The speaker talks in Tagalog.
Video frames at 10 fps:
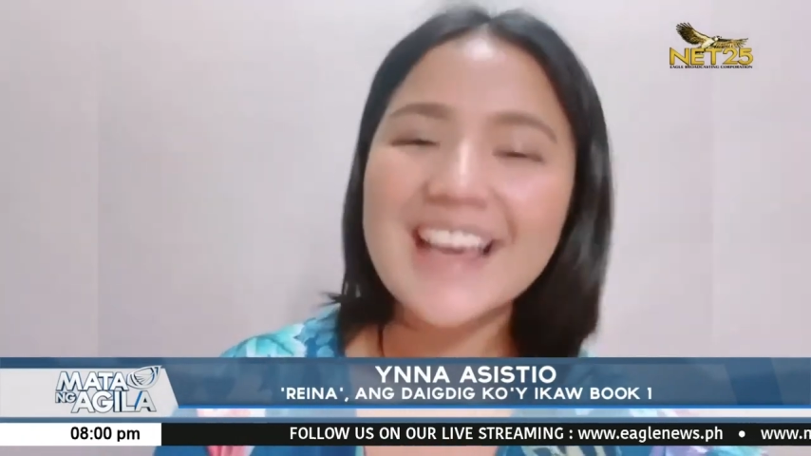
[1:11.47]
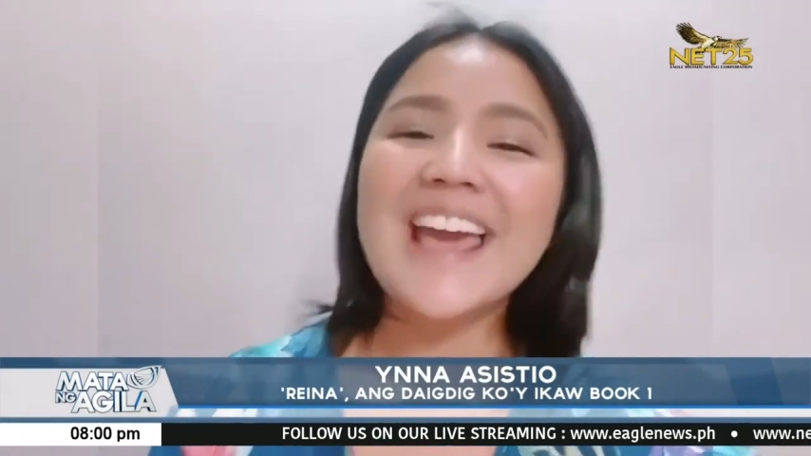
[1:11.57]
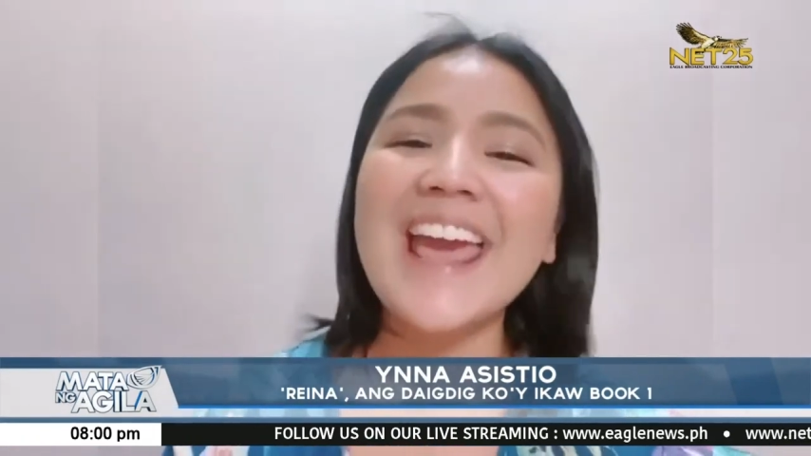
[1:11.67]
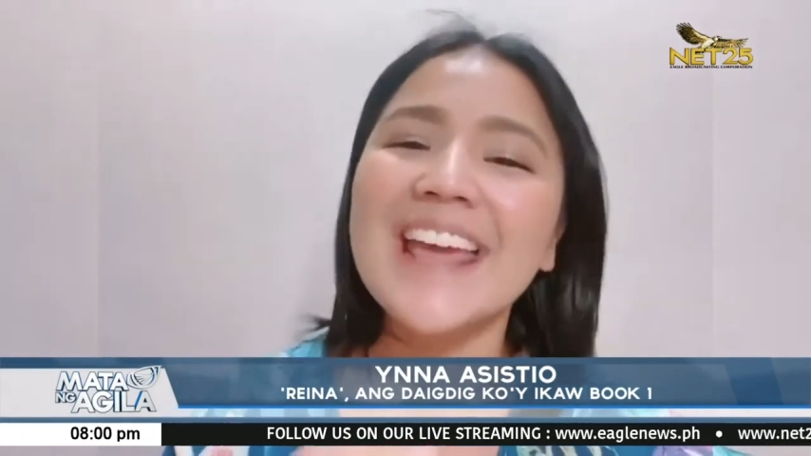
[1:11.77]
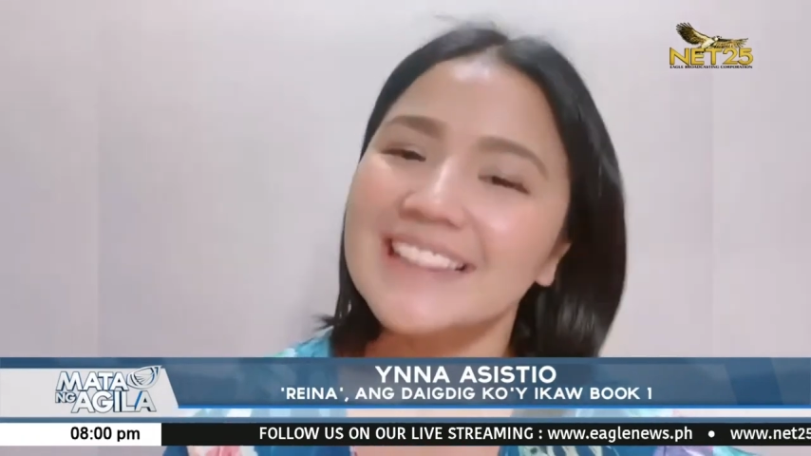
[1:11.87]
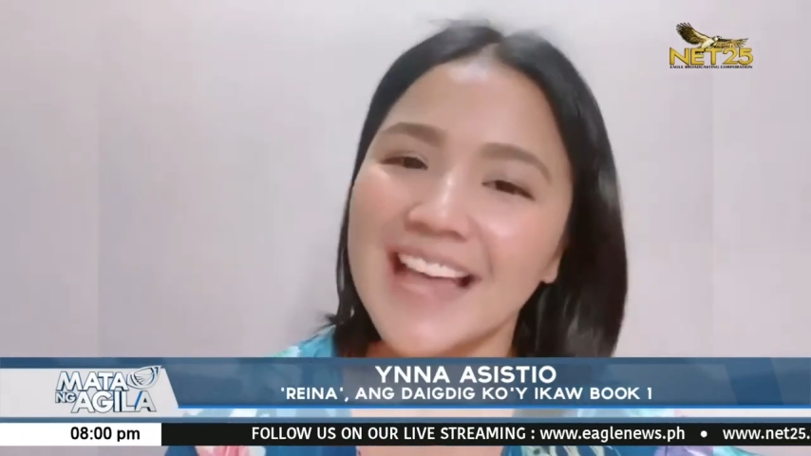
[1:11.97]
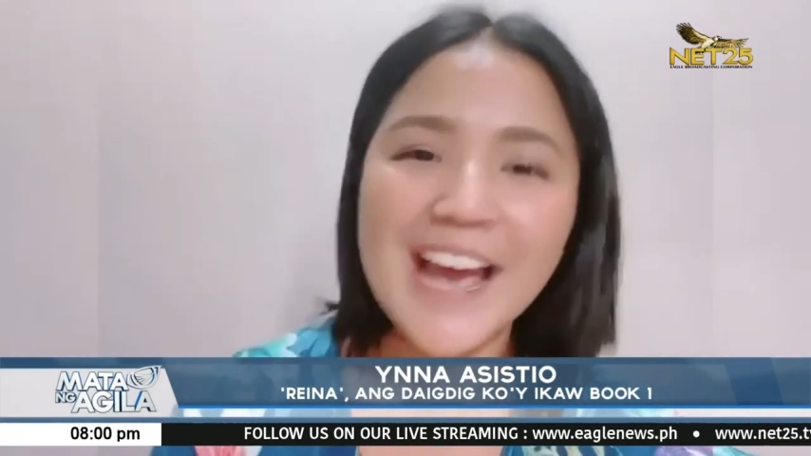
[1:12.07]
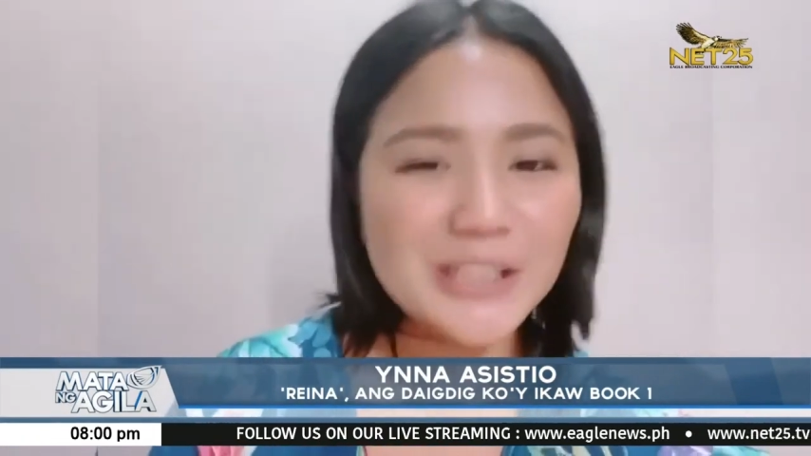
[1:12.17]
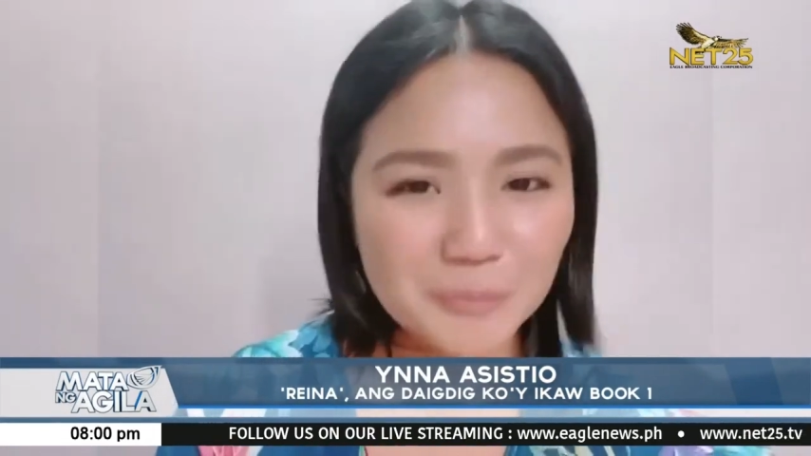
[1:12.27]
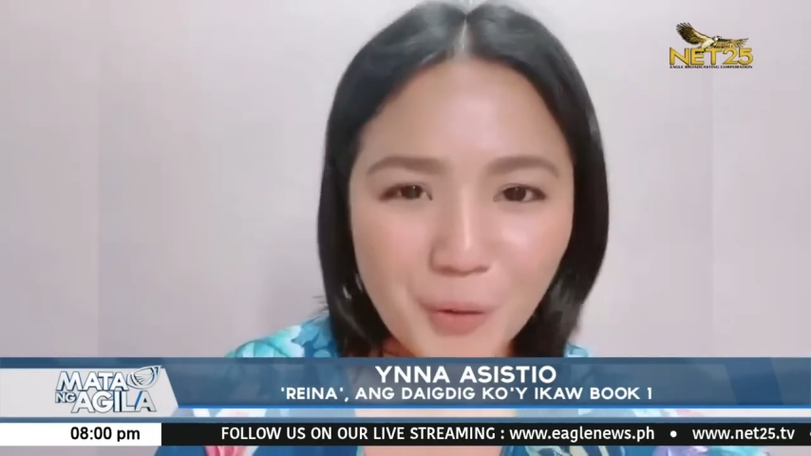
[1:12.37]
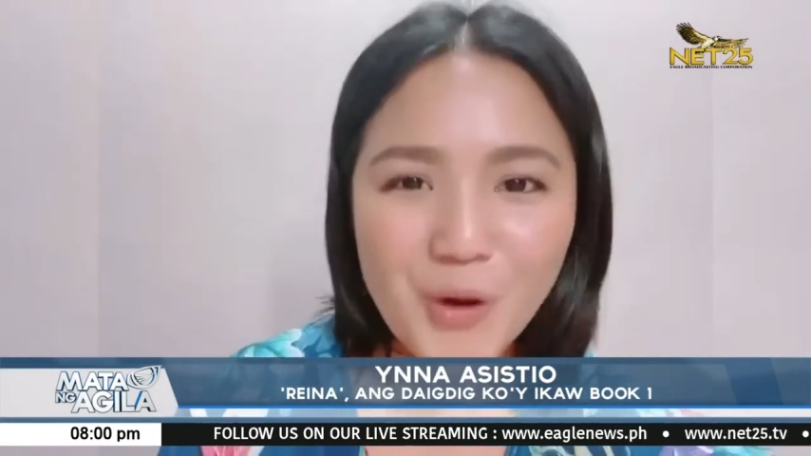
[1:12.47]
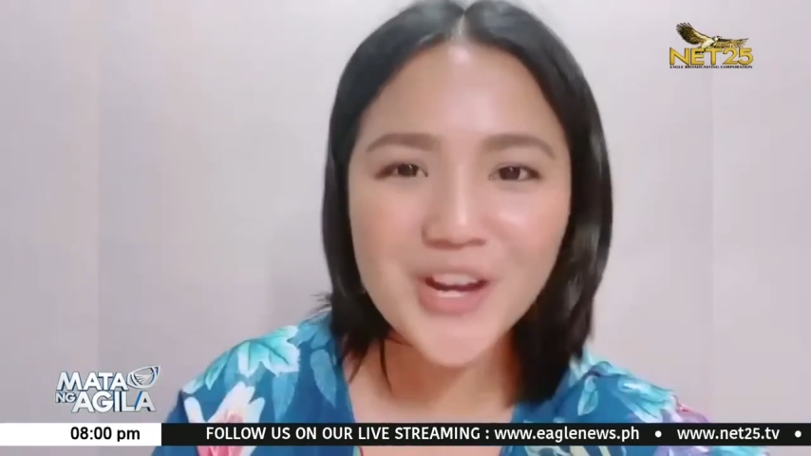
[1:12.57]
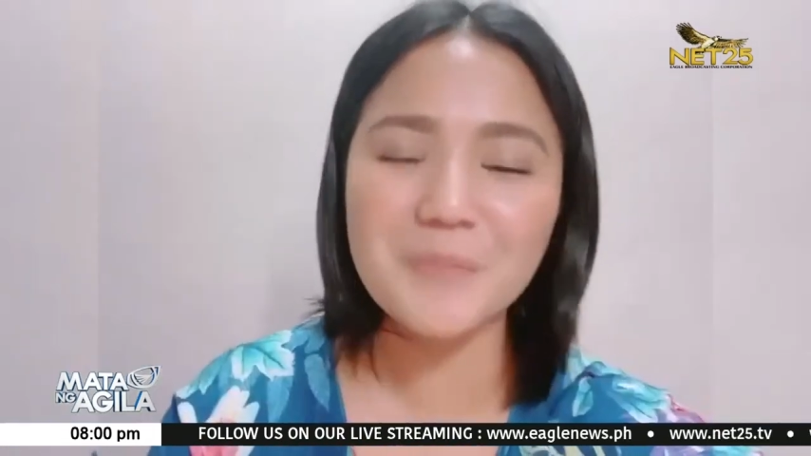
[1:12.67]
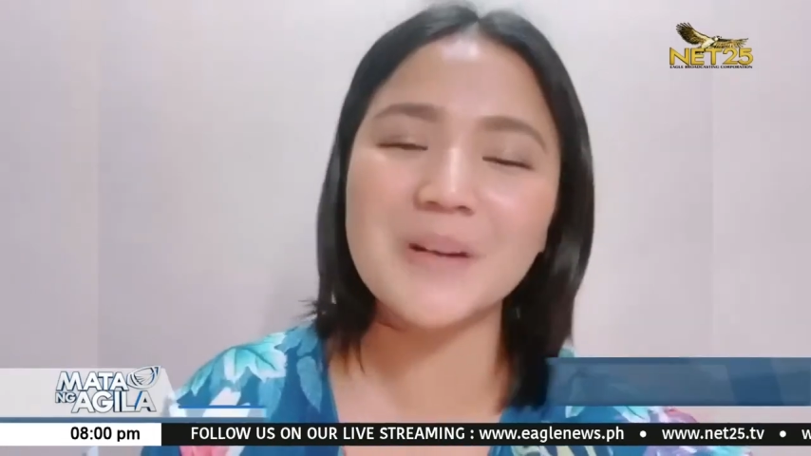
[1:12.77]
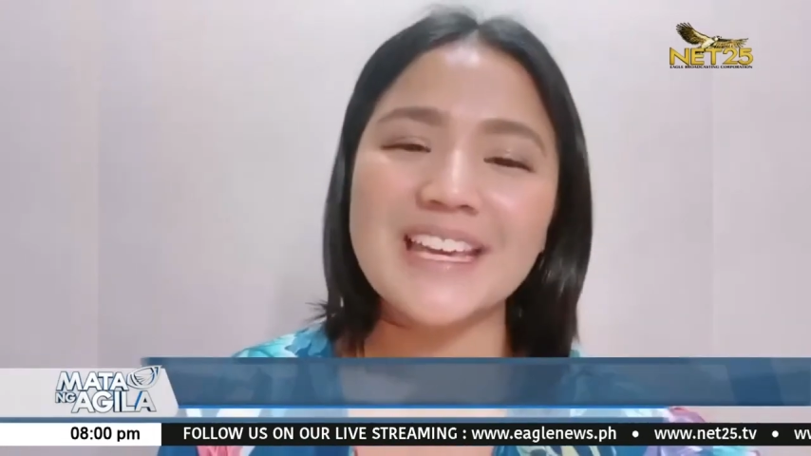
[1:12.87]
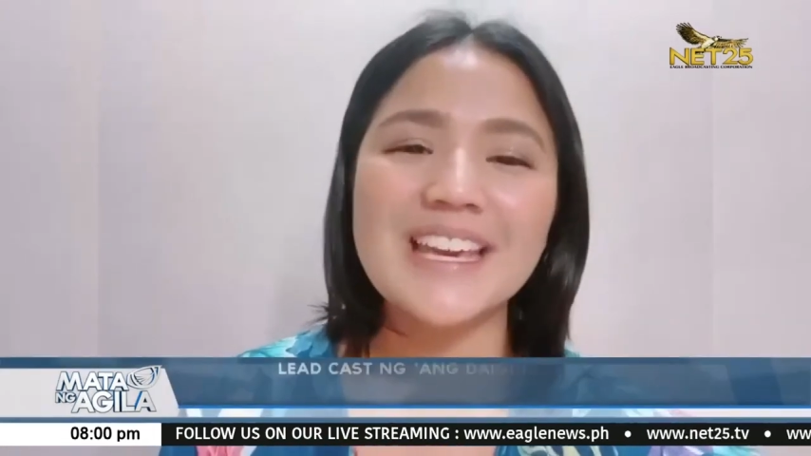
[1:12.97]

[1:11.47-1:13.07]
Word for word: and lahat po ng magiging